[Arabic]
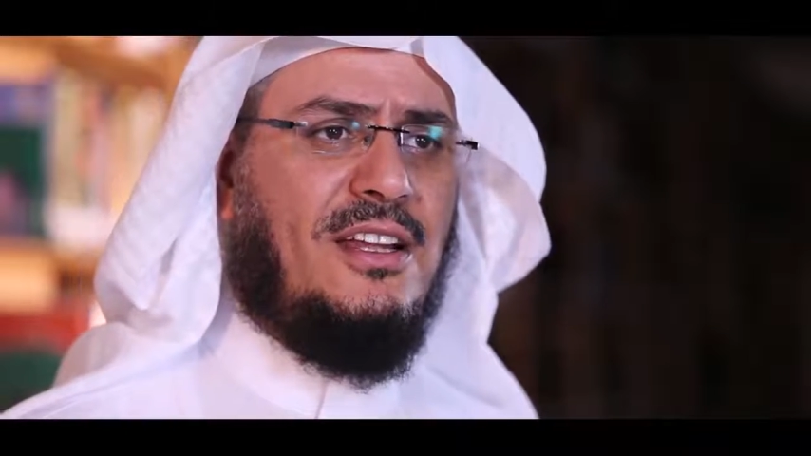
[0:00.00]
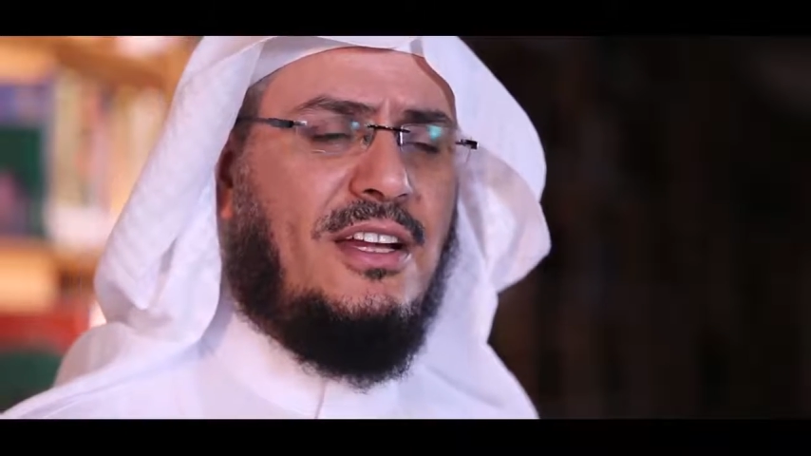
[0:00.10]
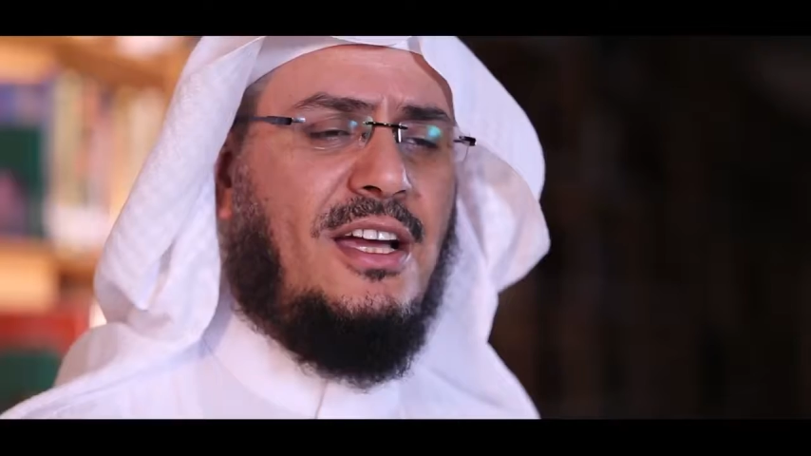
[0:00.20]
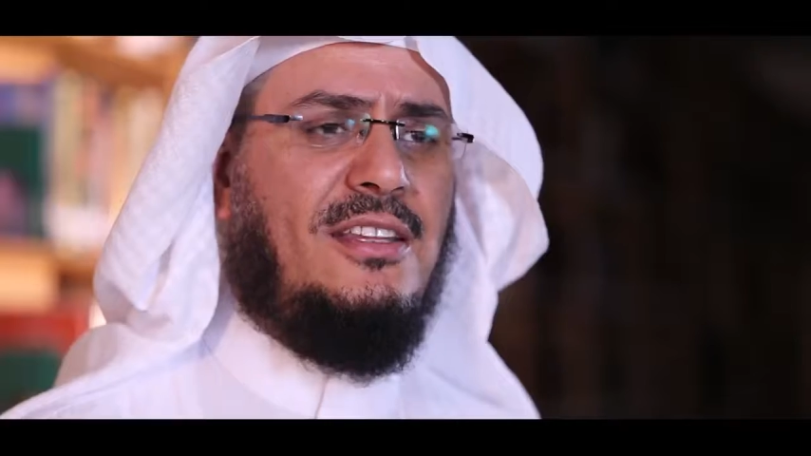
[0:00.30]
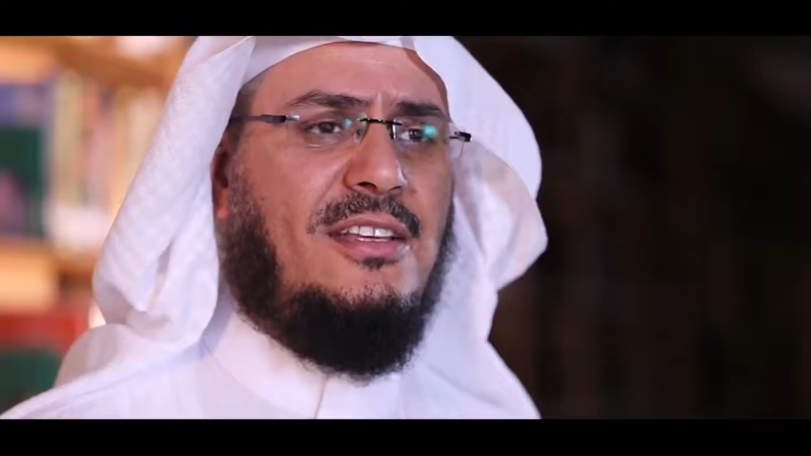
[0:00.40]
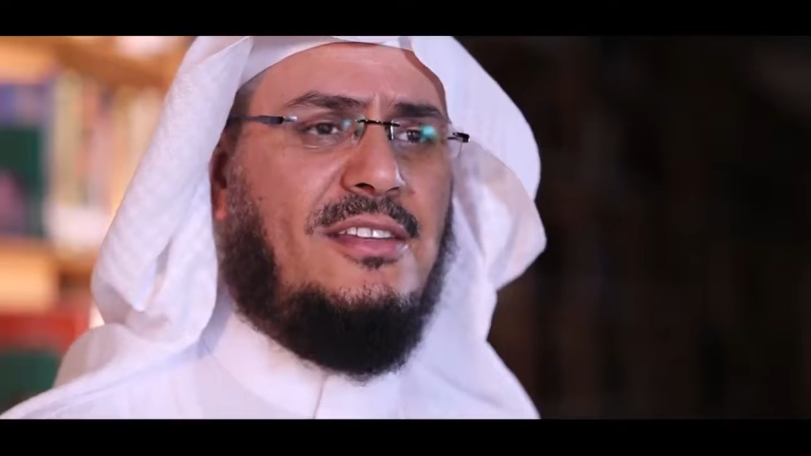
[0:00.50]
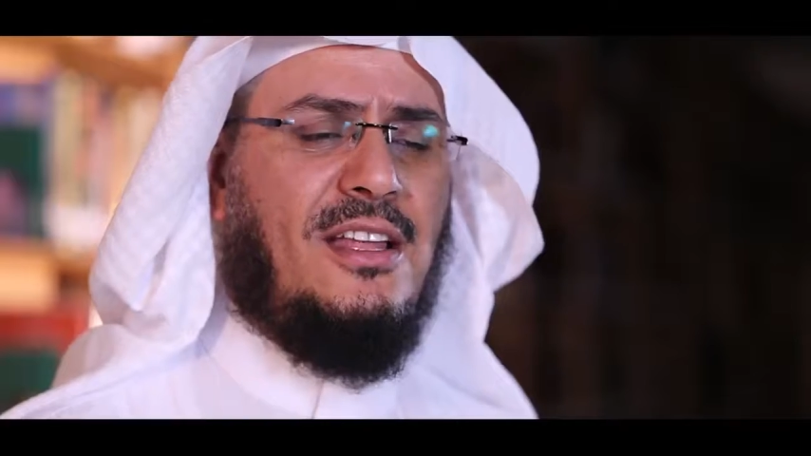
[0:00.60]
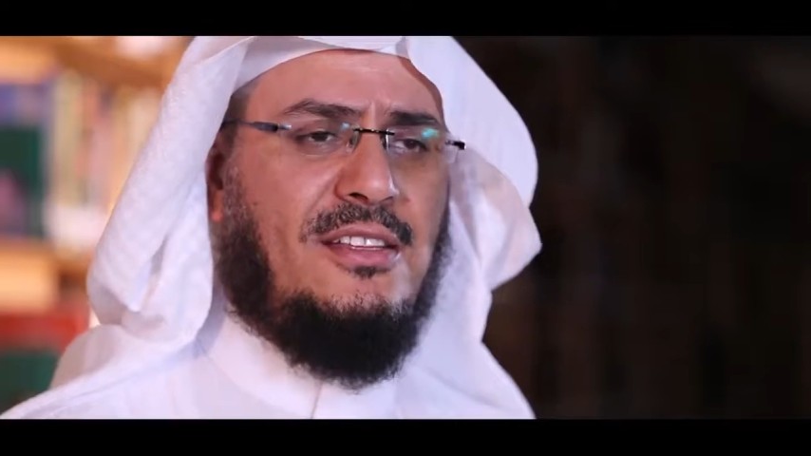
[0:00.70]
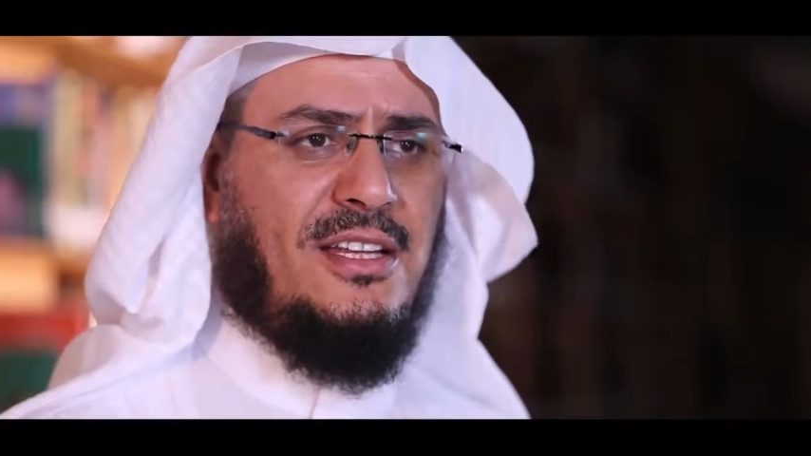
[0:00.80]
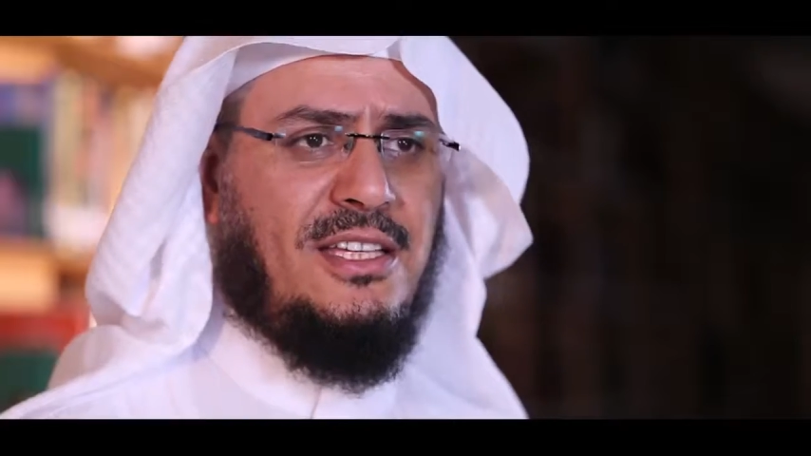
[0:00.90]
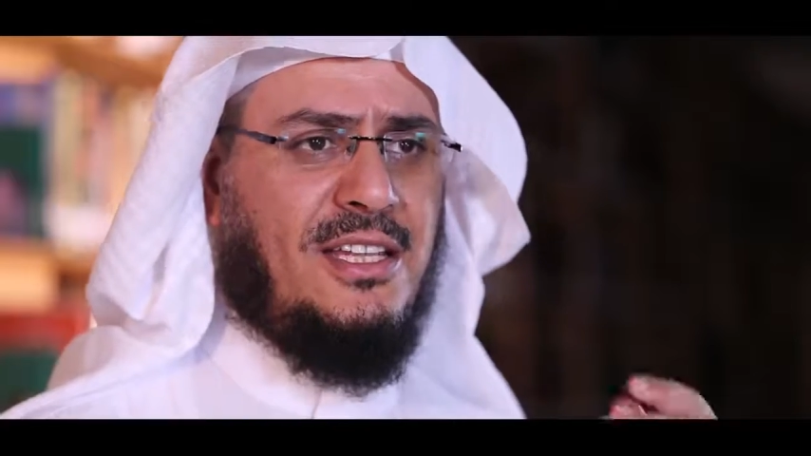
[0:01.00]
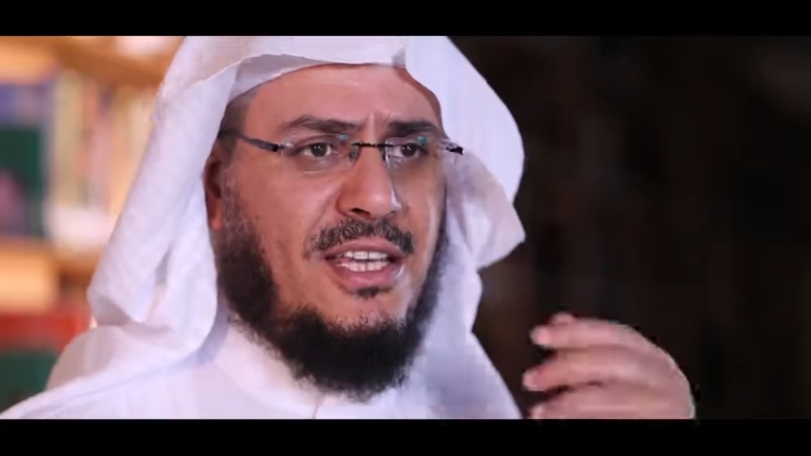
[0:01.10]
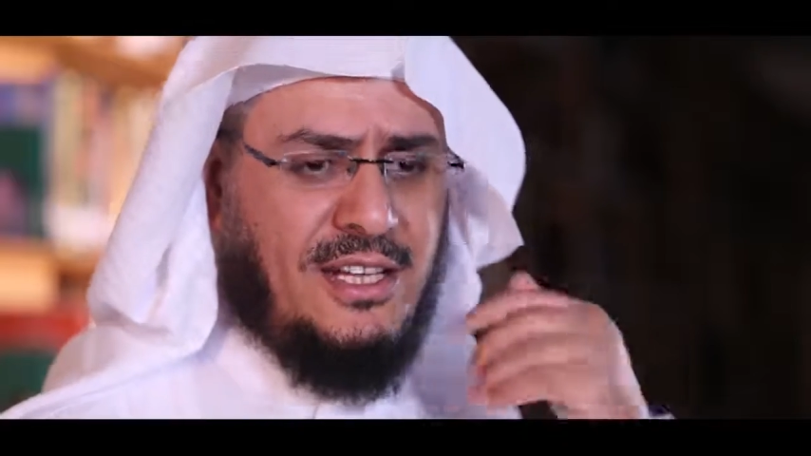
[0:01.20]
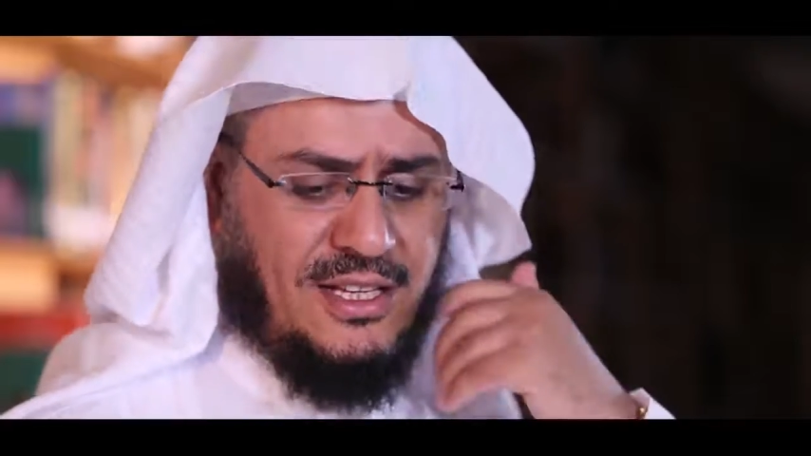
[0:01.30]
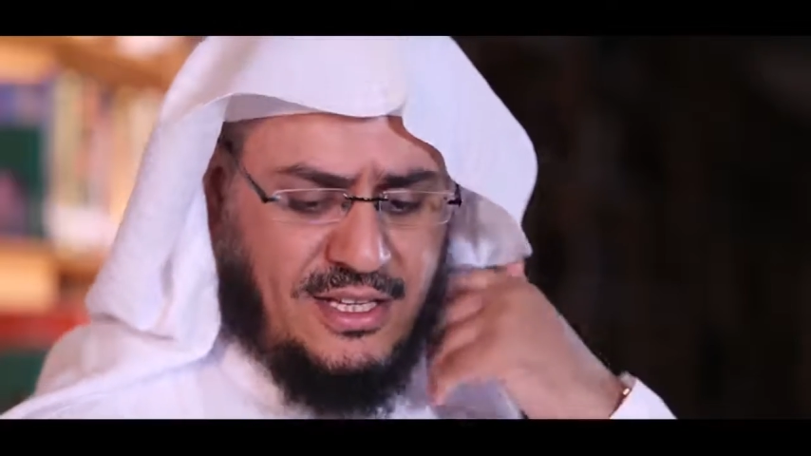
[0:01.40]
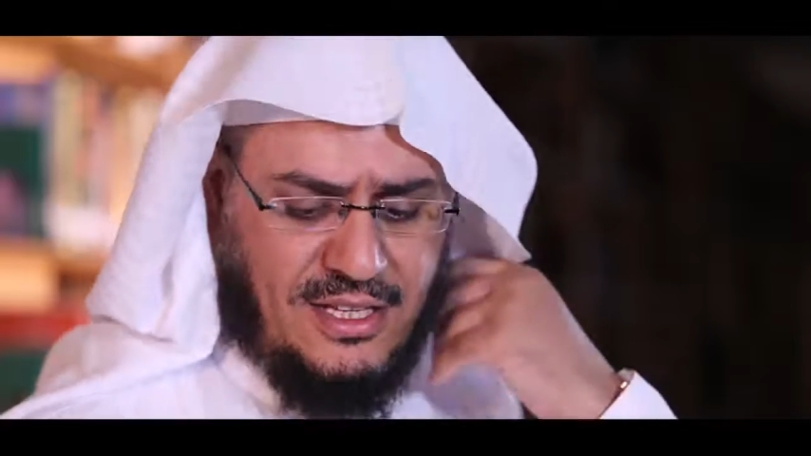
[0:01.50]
ركعتي صلاة العيدين